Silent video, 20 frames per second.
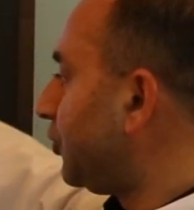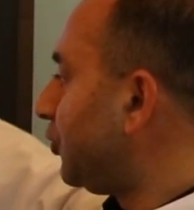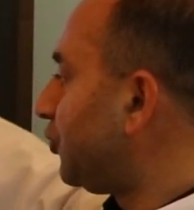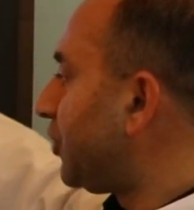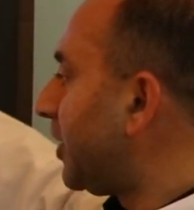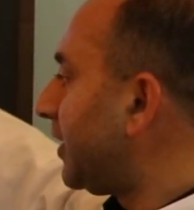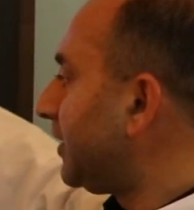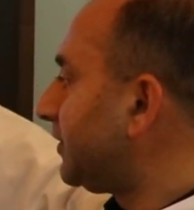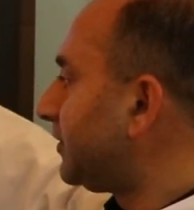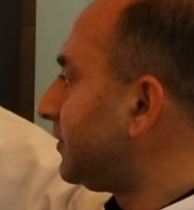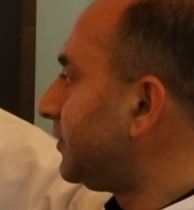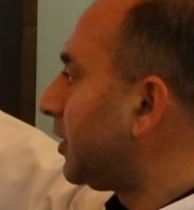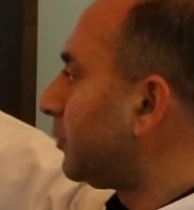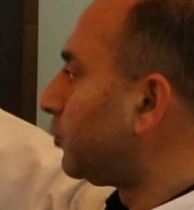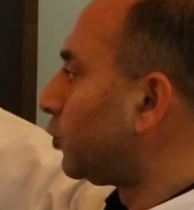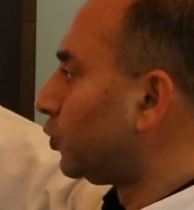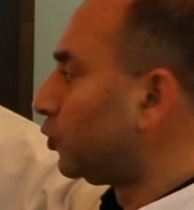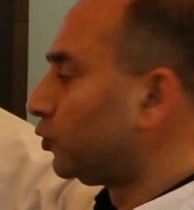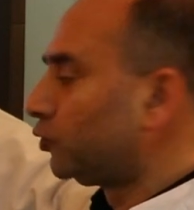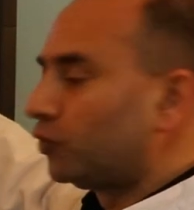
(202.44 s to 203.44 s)

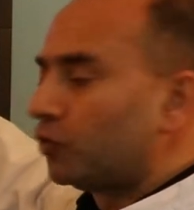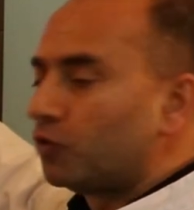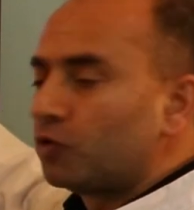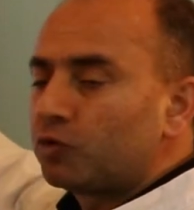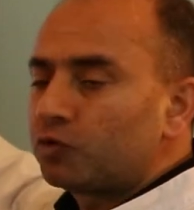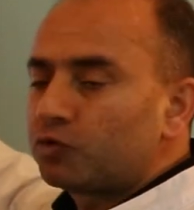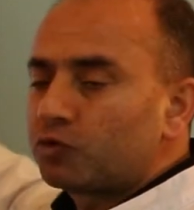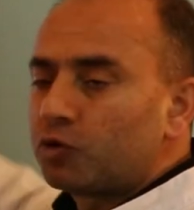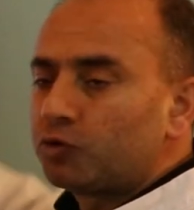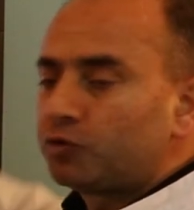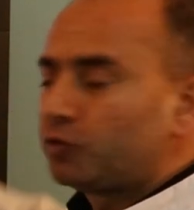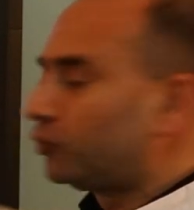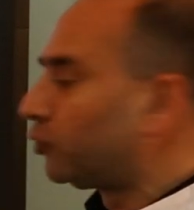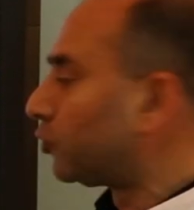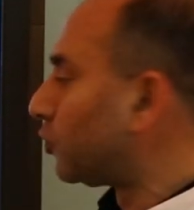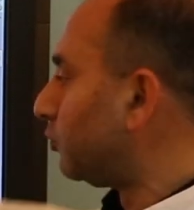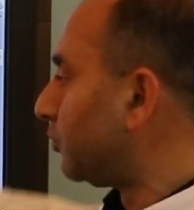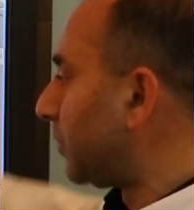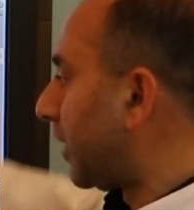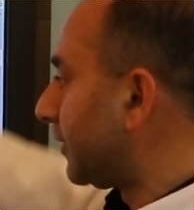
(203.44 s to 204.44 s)
içerisinde bulunduğu kötü
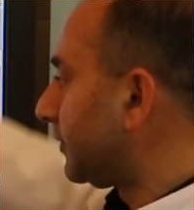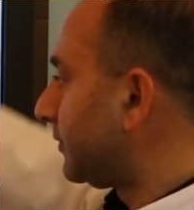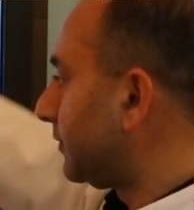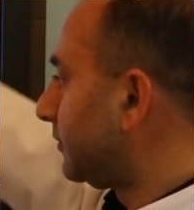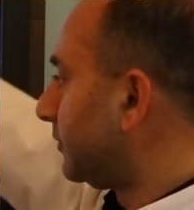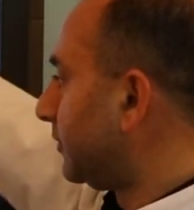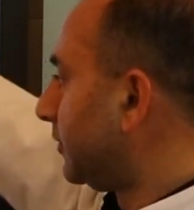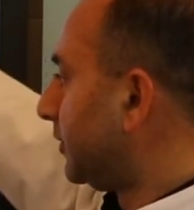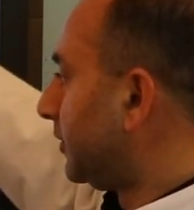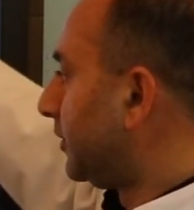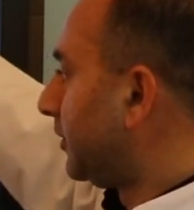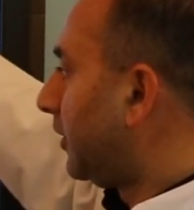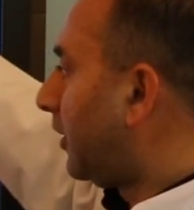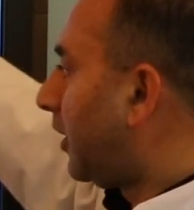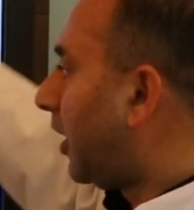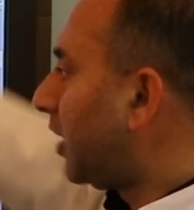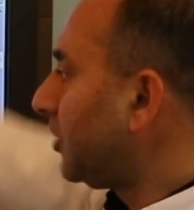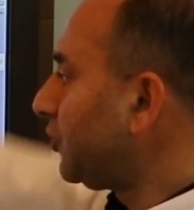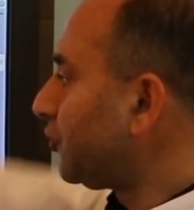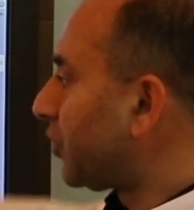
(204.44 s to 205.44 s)
durumdan
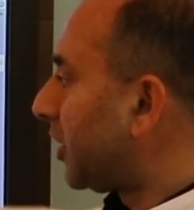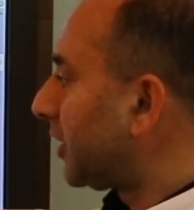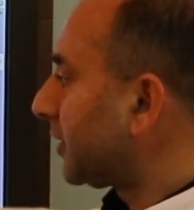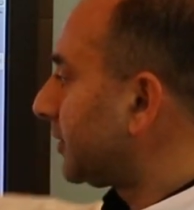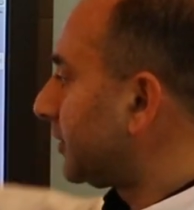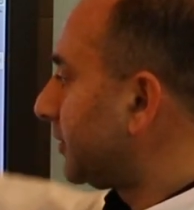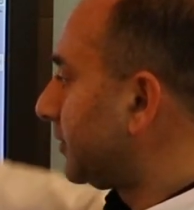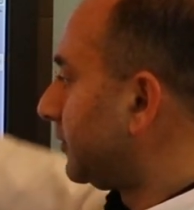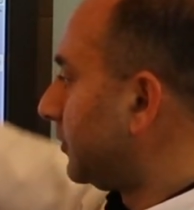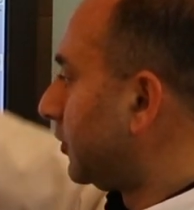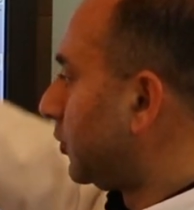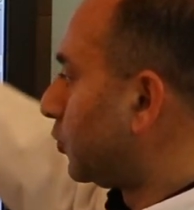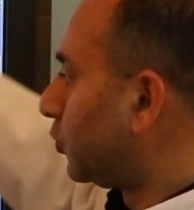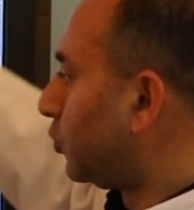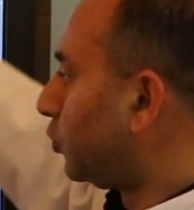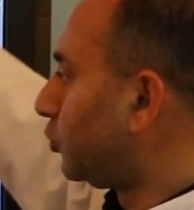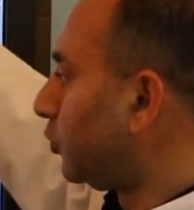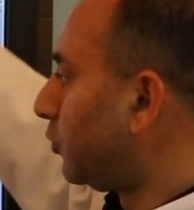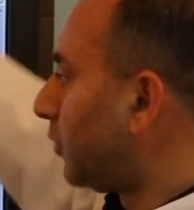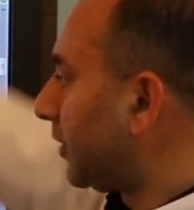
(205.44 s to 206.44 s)
ancak
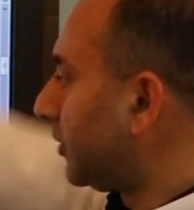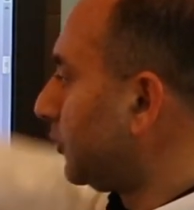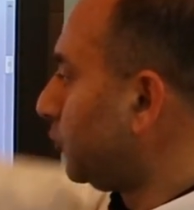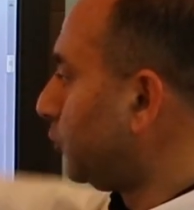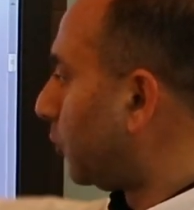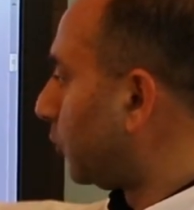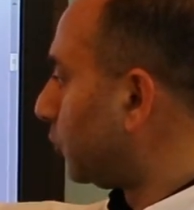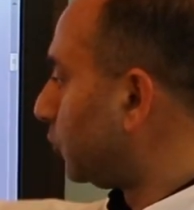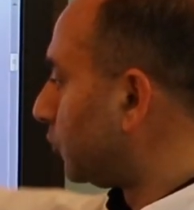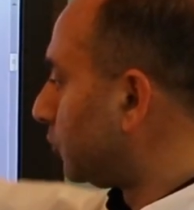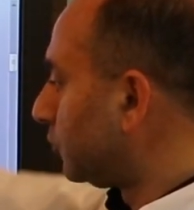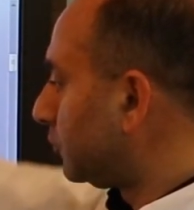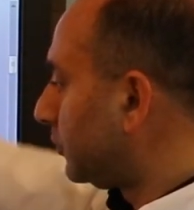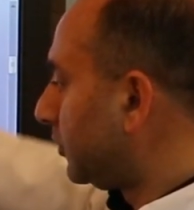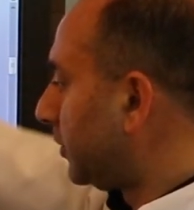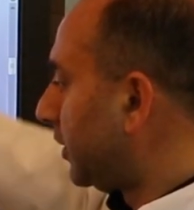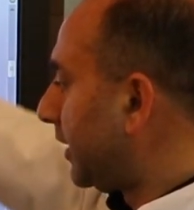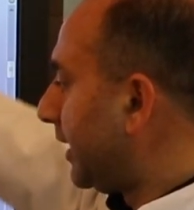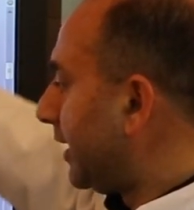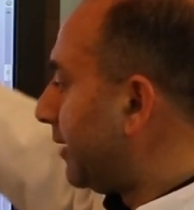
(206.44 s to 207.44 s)
kurtulmanın
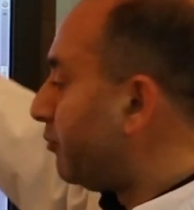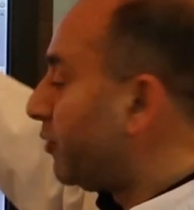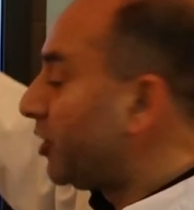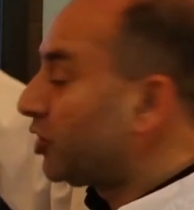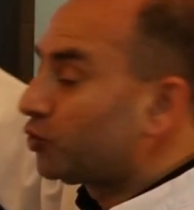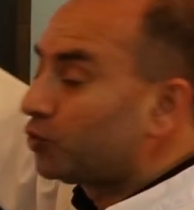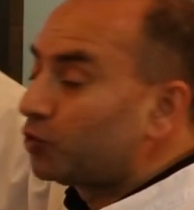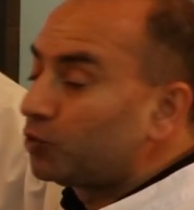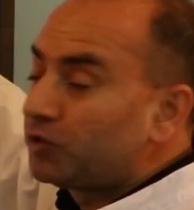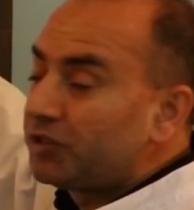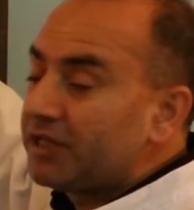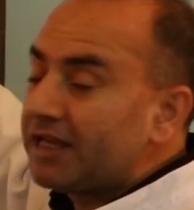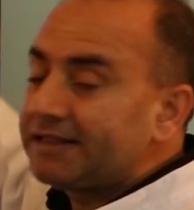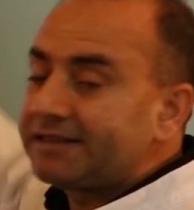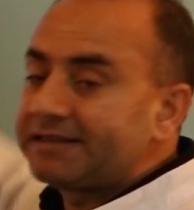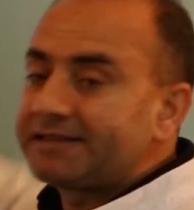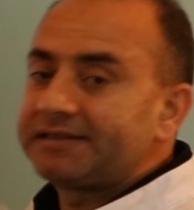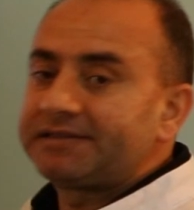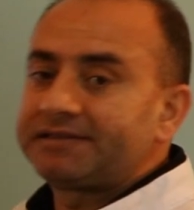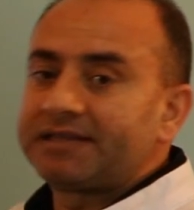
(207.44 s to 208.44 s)
yolunun
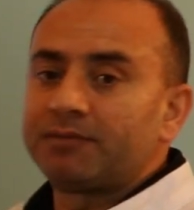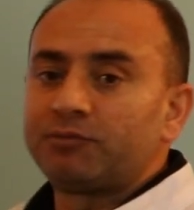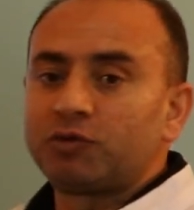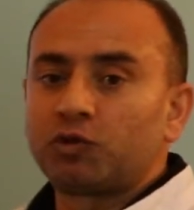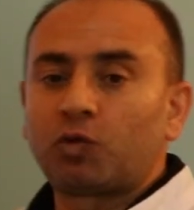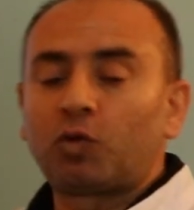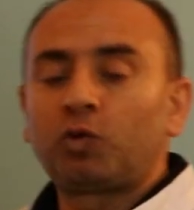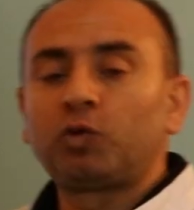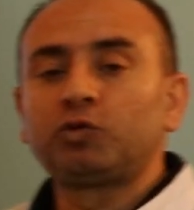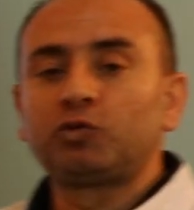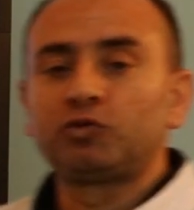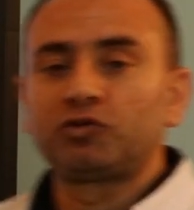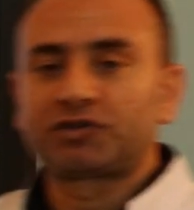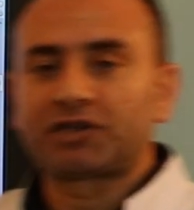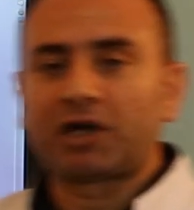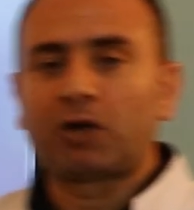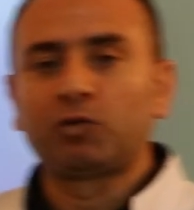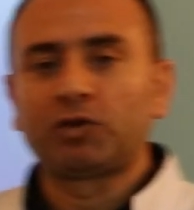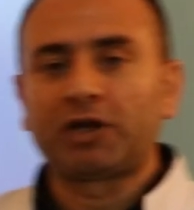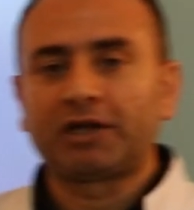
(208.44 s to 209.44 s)
meşrutiyet sistemini olduğunu
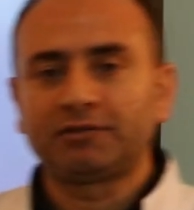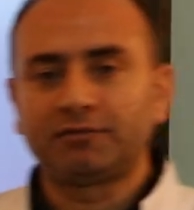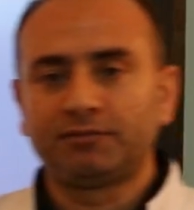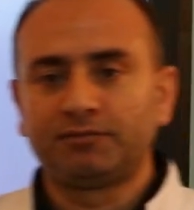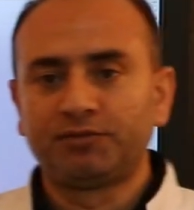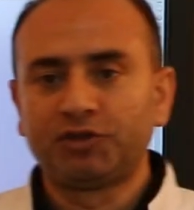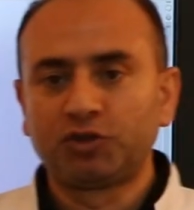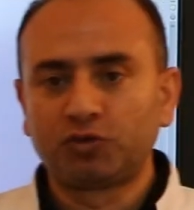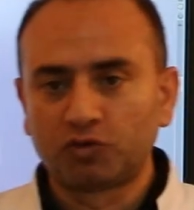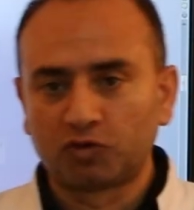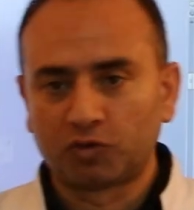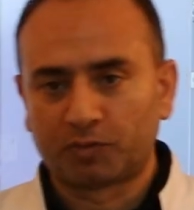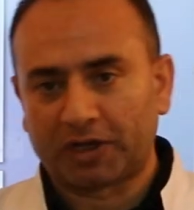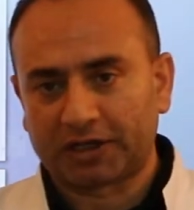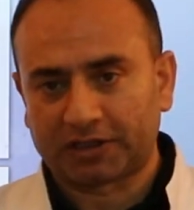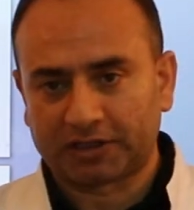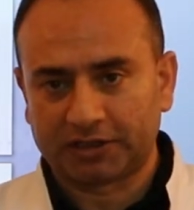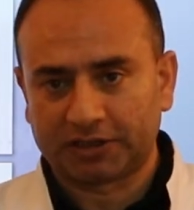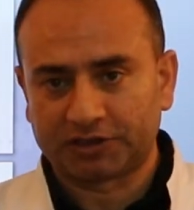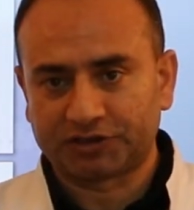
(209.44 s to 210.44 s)
savunan bir grup
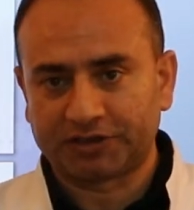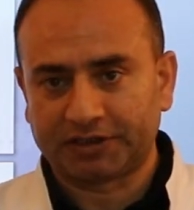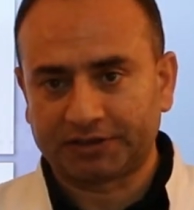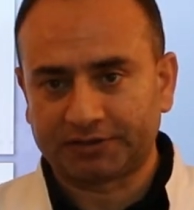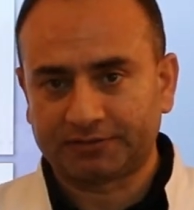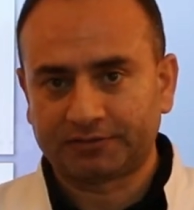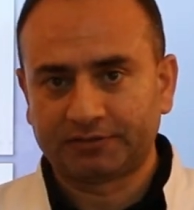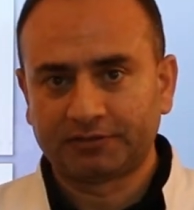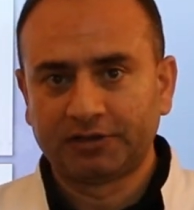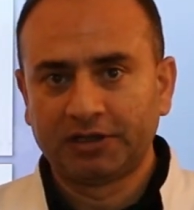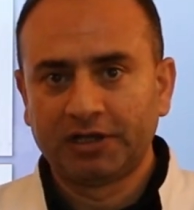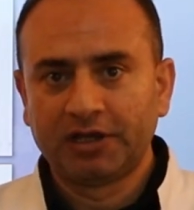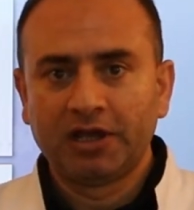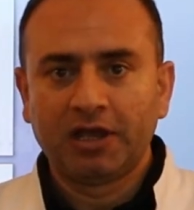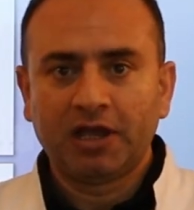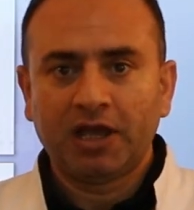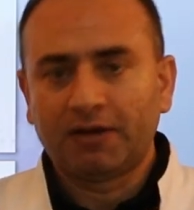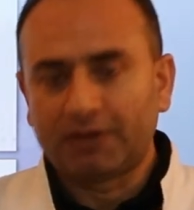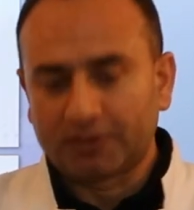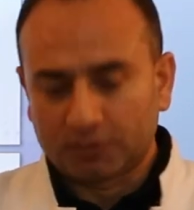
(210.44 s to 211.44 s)
arkadaşlar.
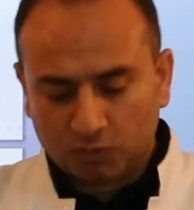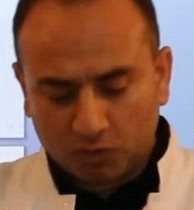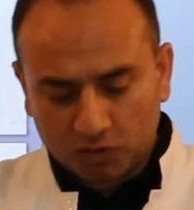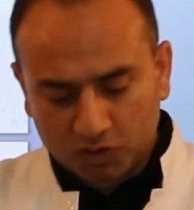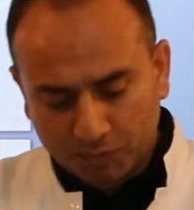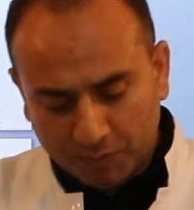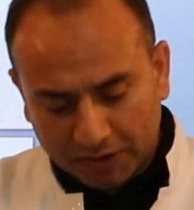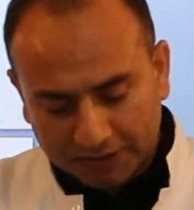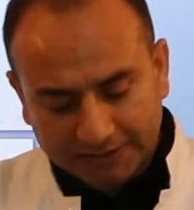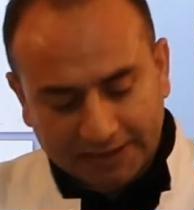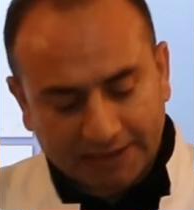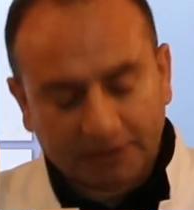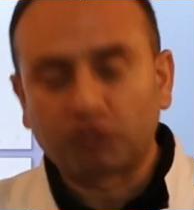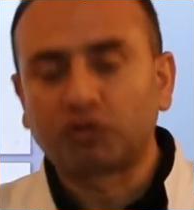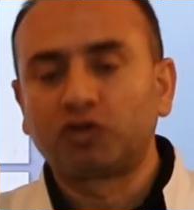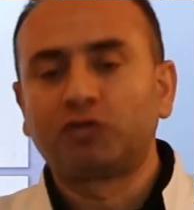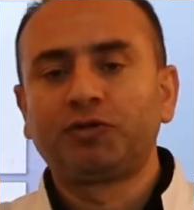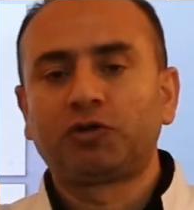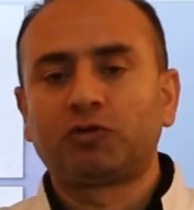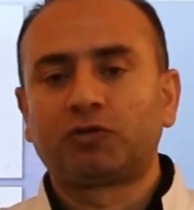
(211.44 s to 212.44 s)
Evet Osmanlı
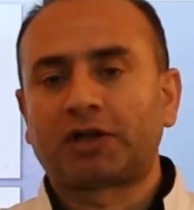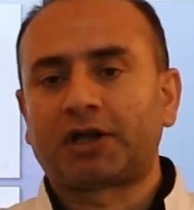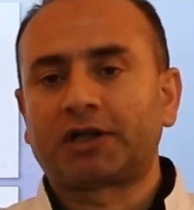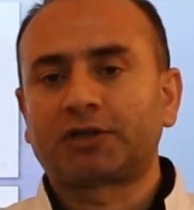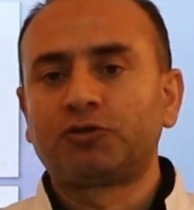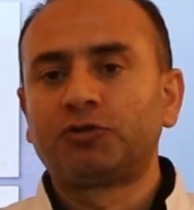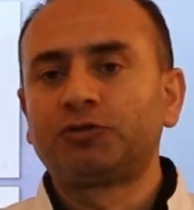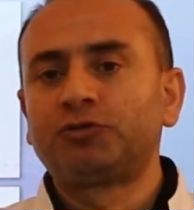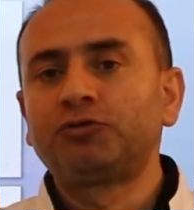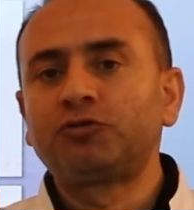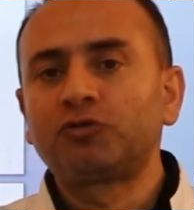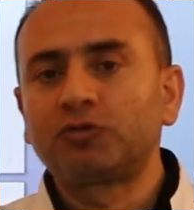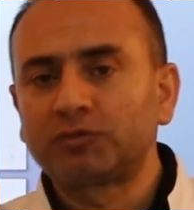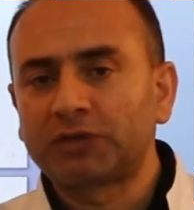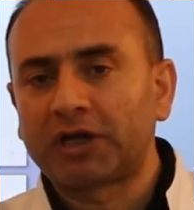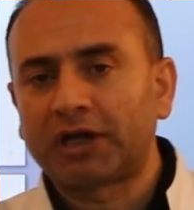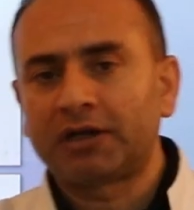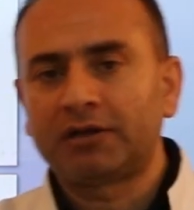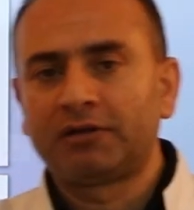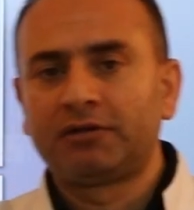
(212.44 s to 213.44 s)
ekonomik olarak kötü
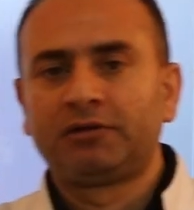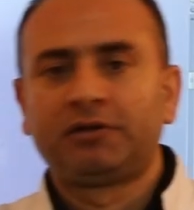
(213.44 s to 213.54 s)
durumda.